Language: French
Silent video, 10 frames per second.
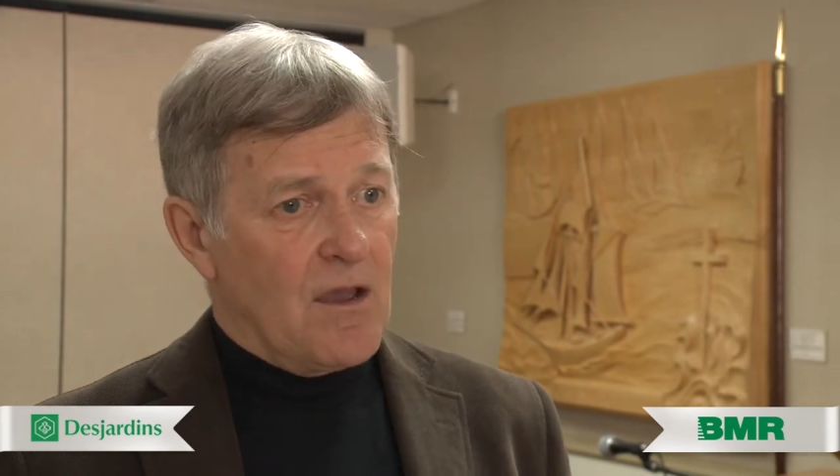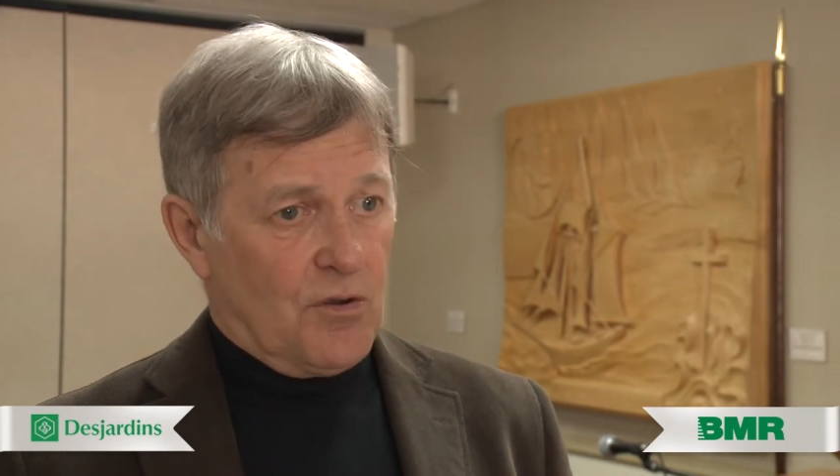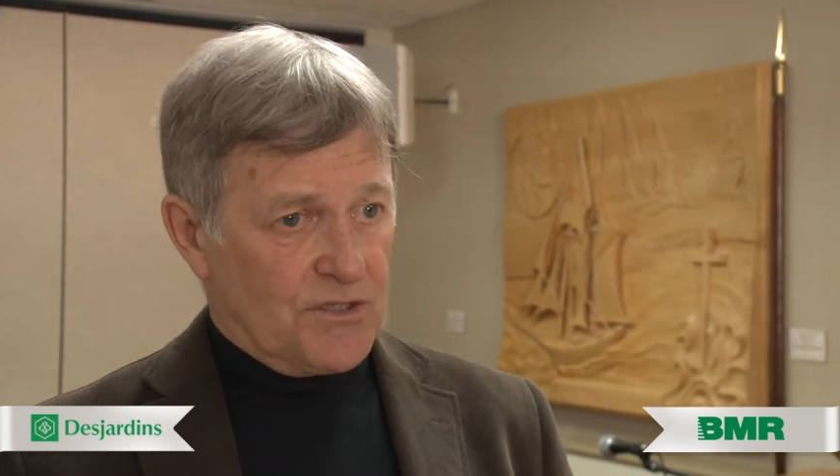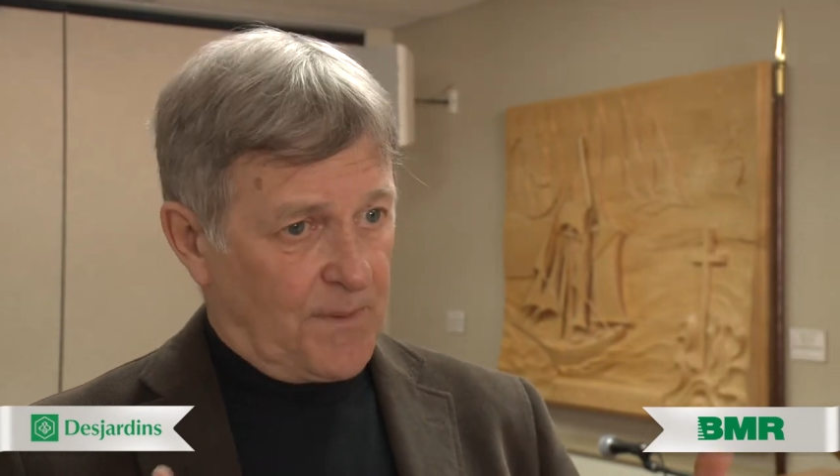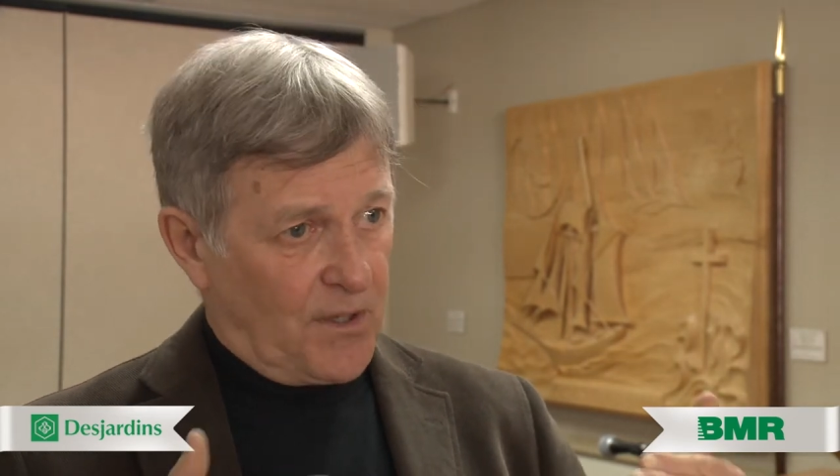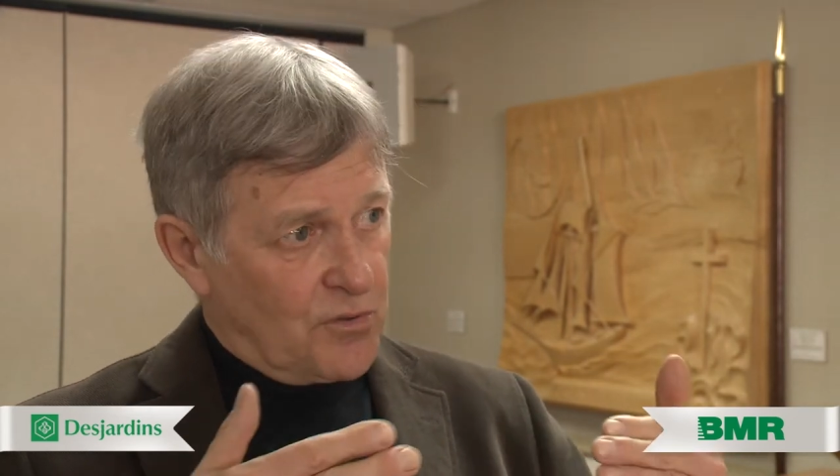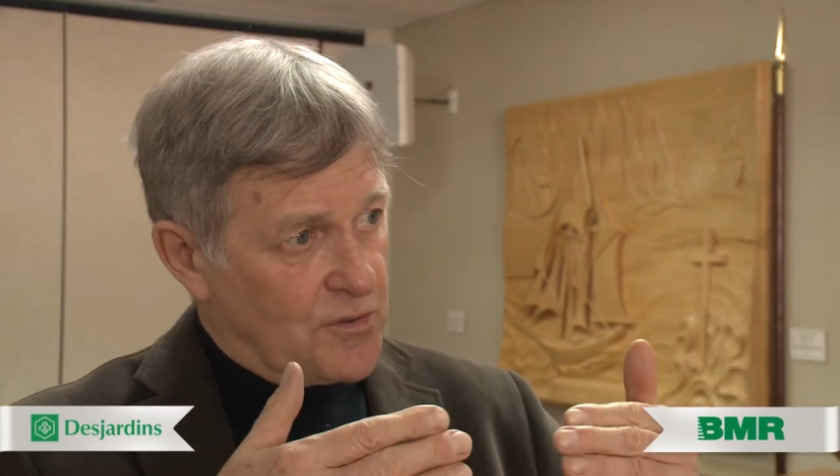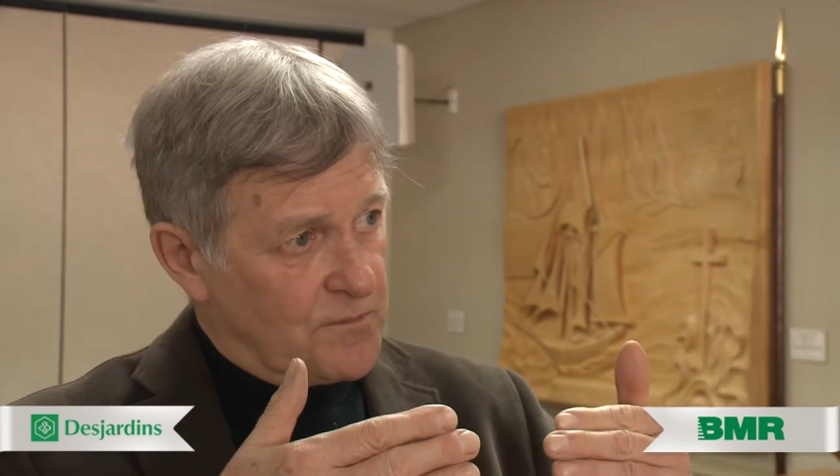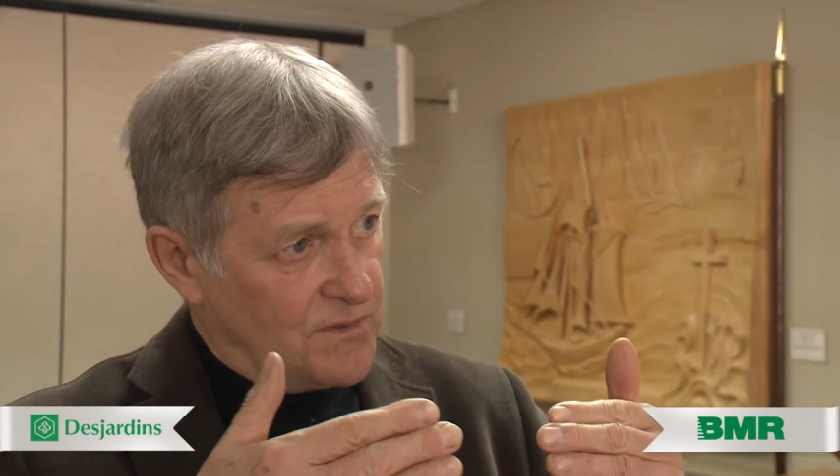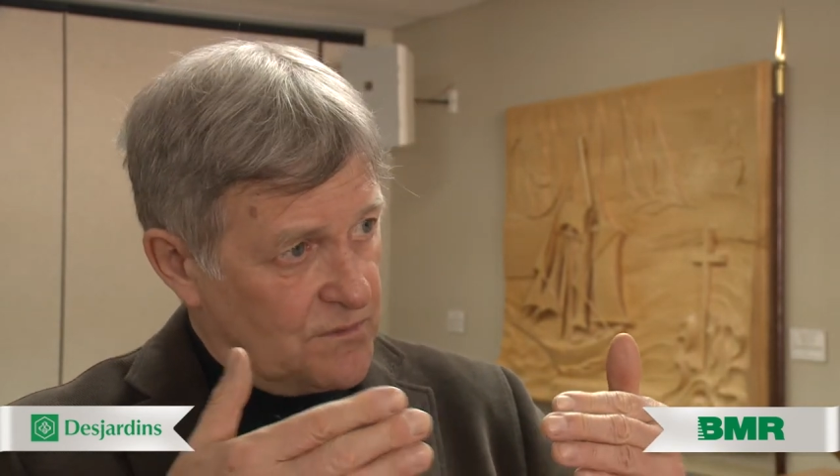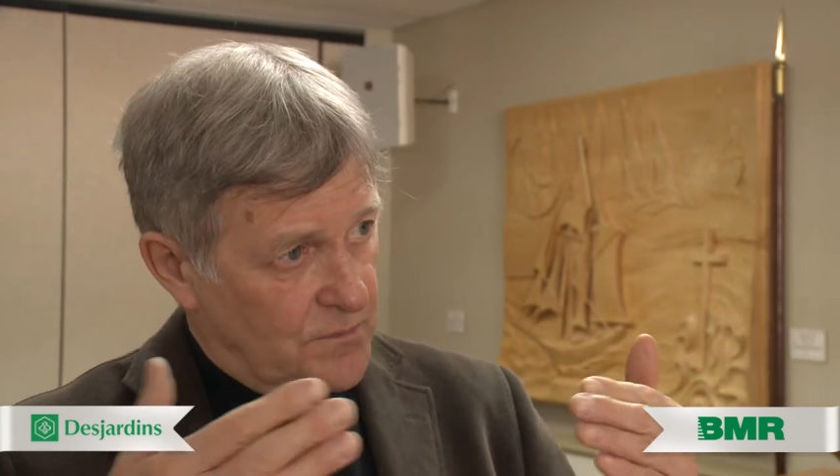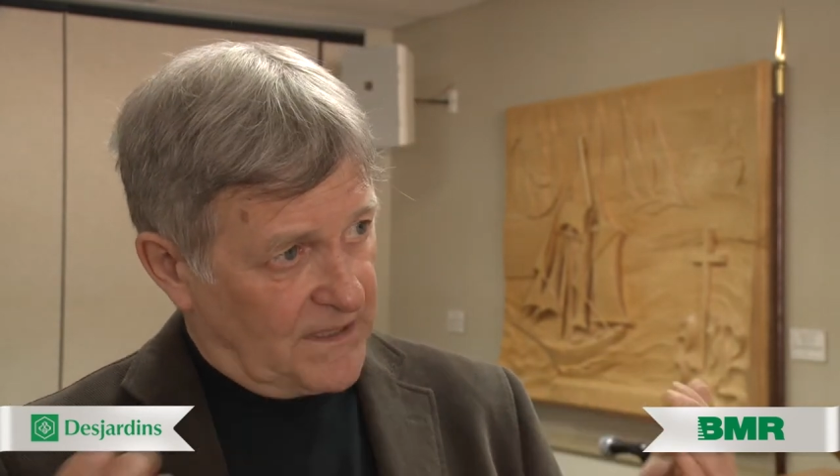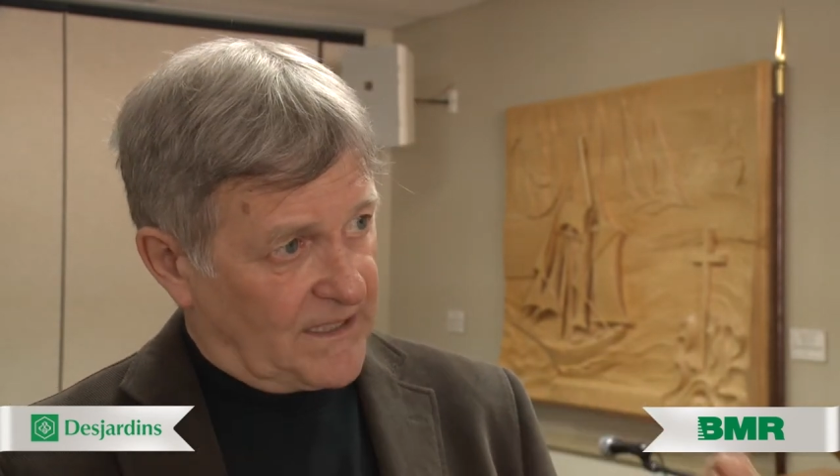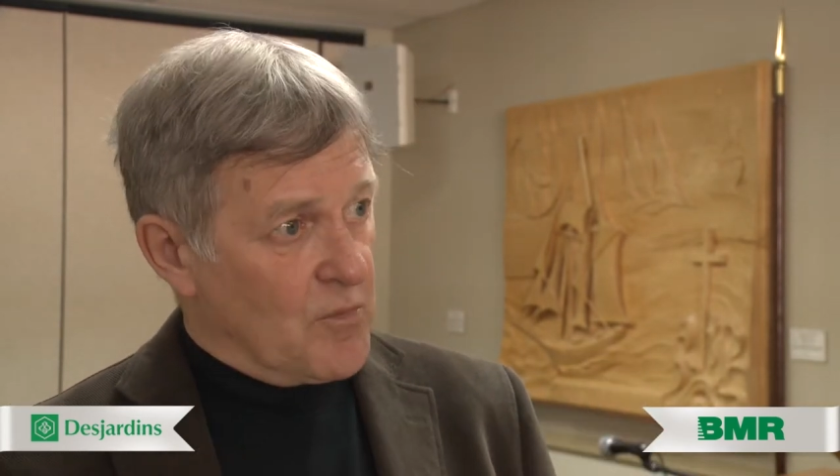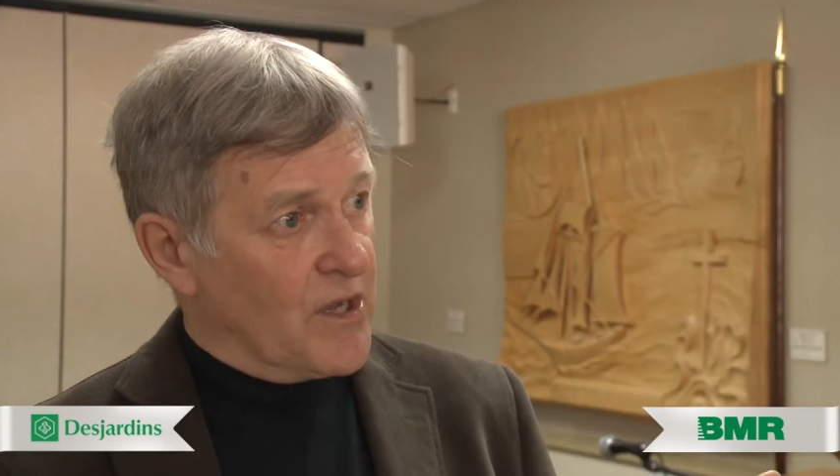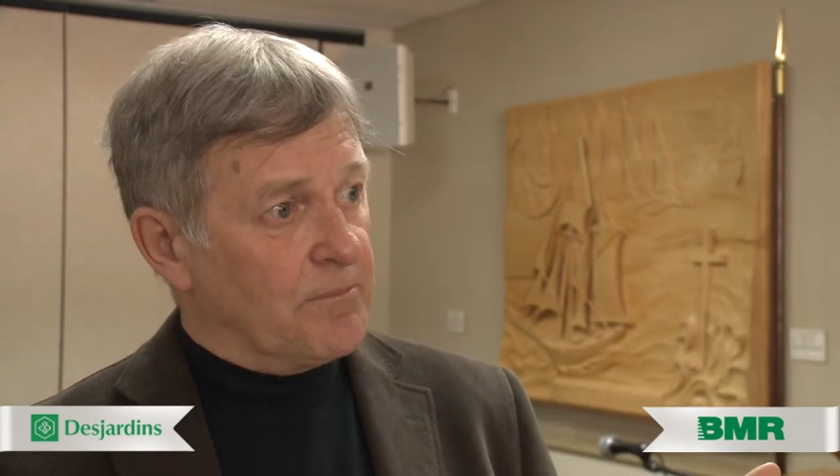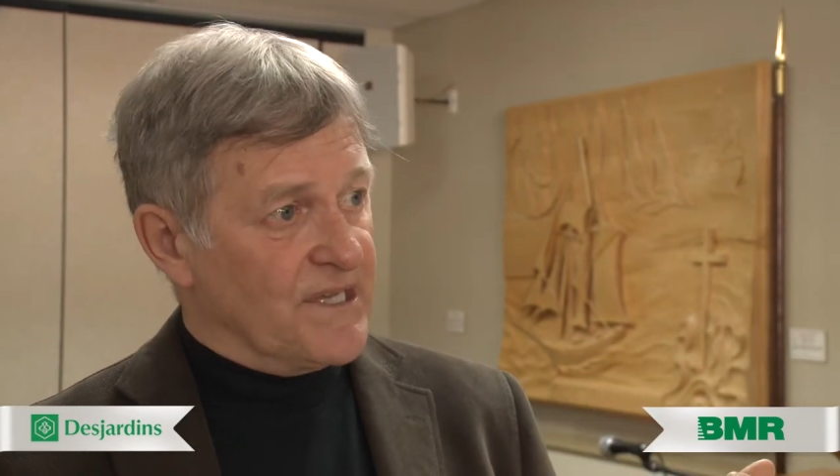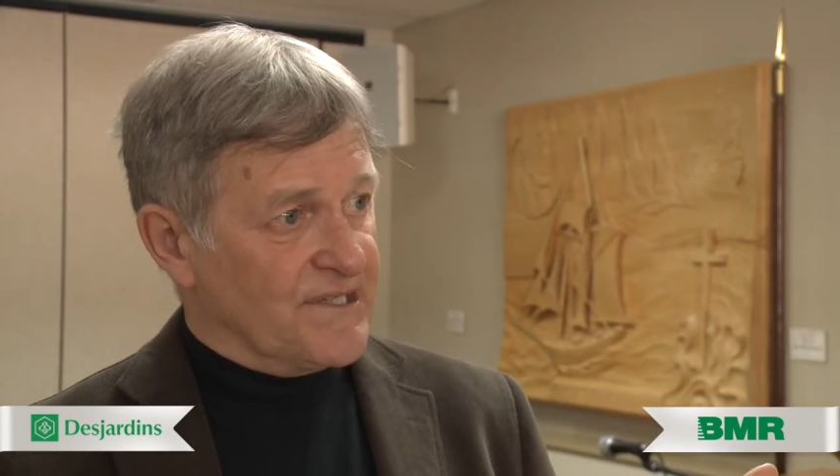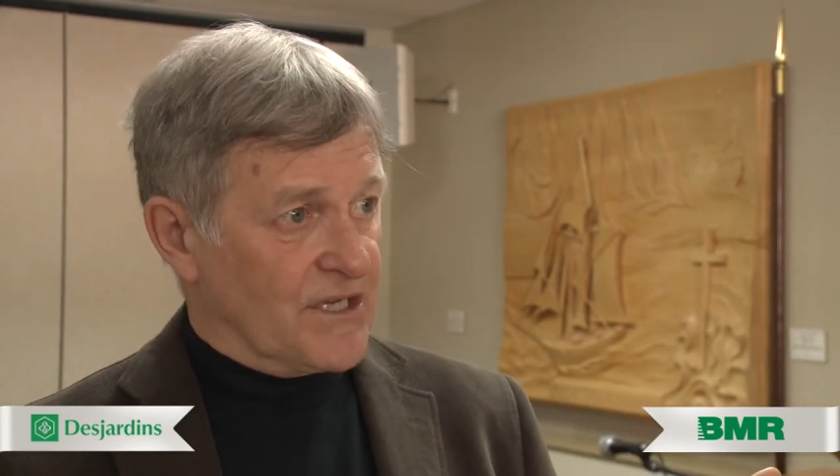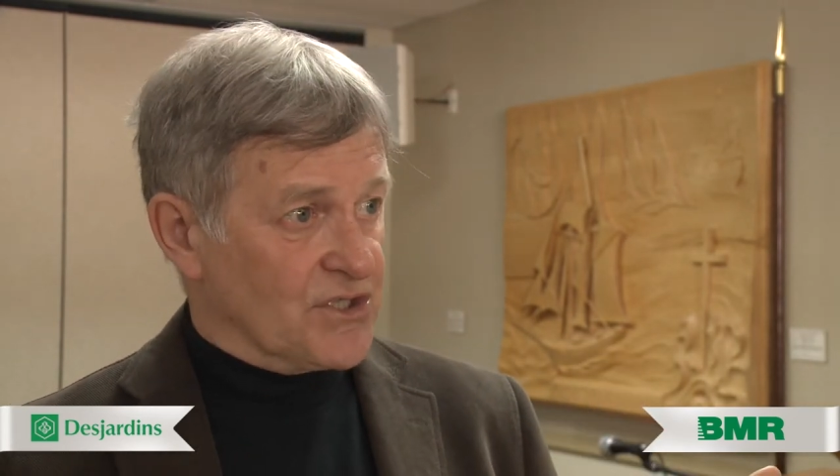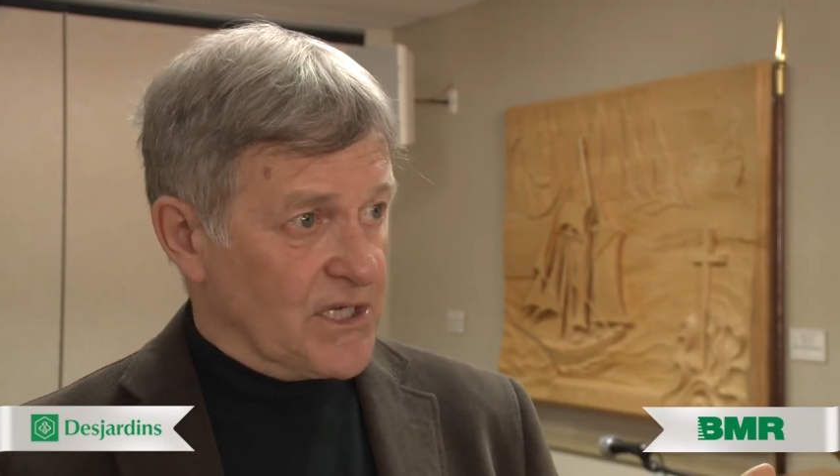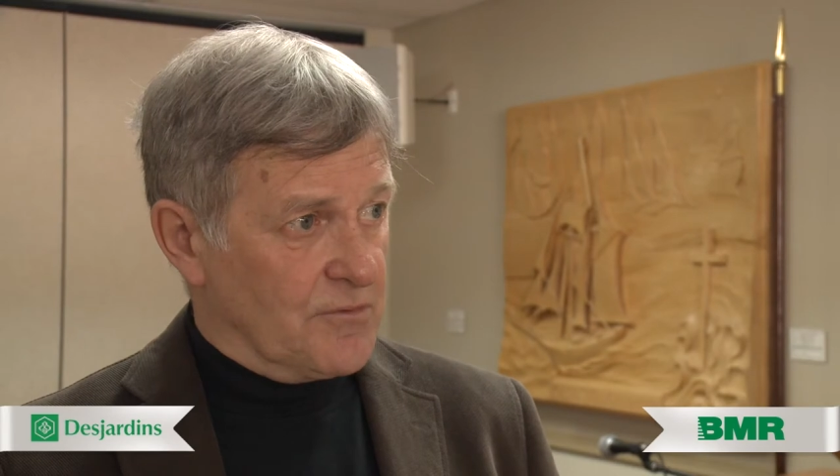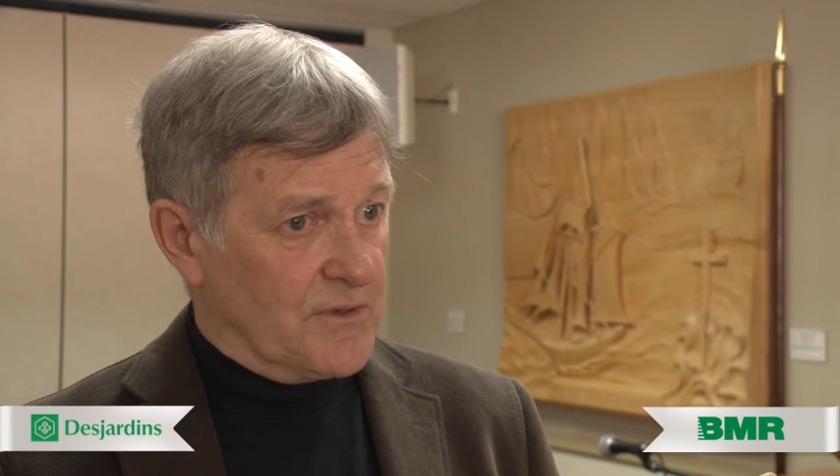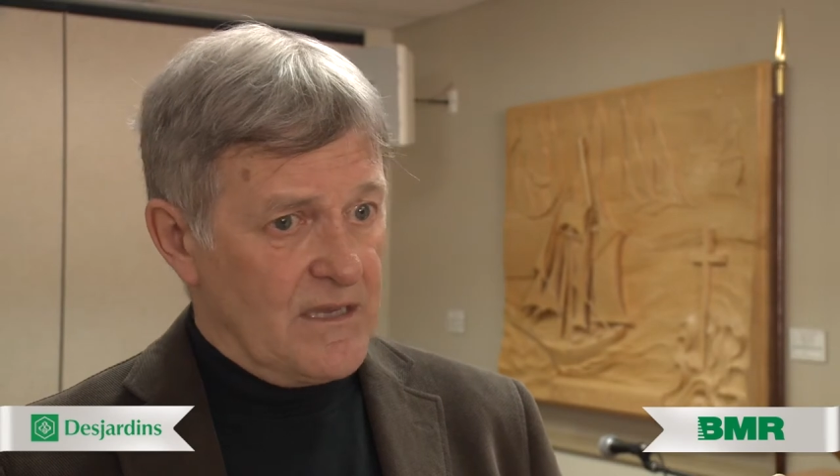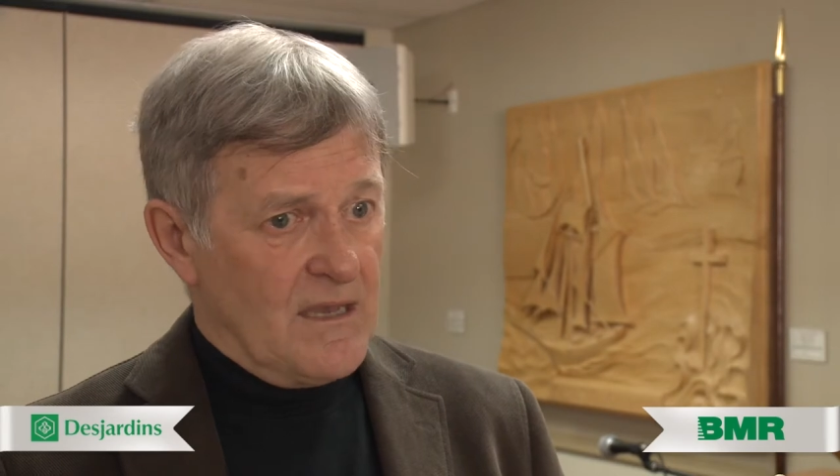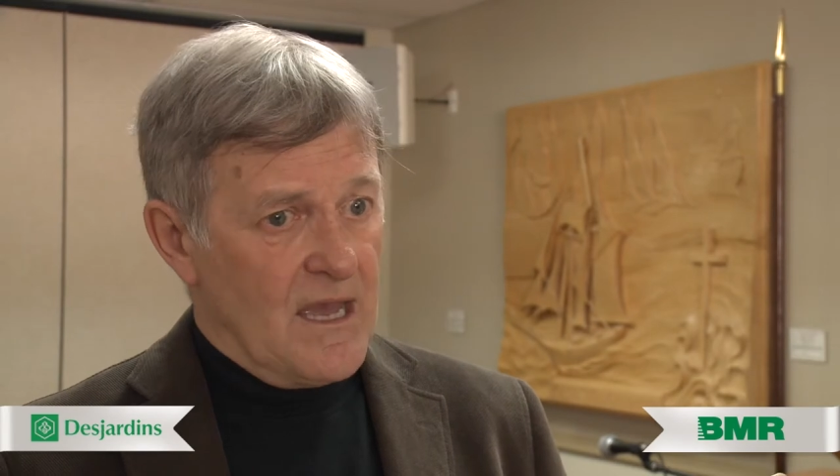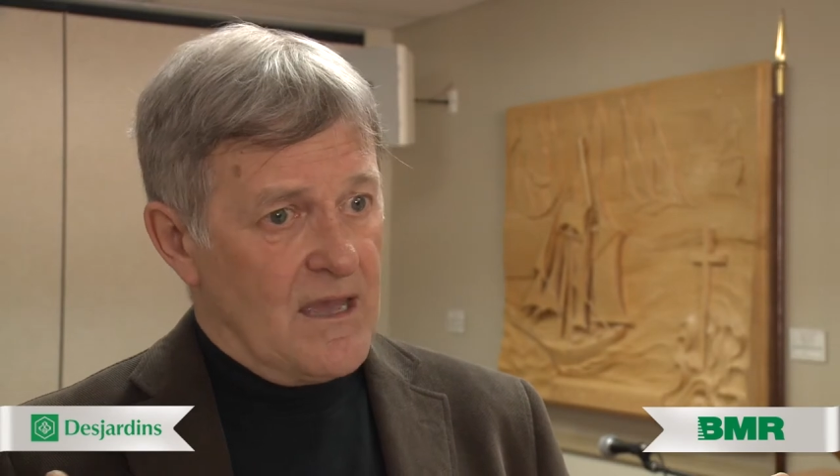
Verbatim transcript: On se préoccupe du patrimoine paysager, oui,